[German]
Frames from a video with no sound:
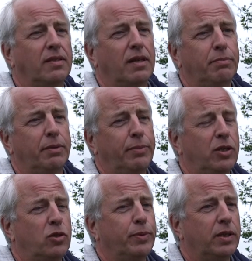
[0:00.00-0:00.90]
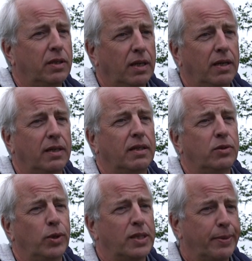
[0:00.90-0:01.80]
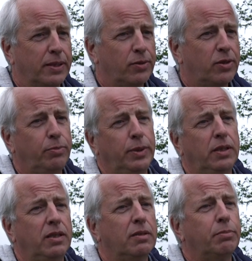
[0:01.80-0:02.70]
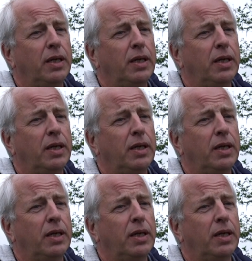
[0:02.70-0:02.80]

gesamte Management der Natura 2000 Gebiete hier in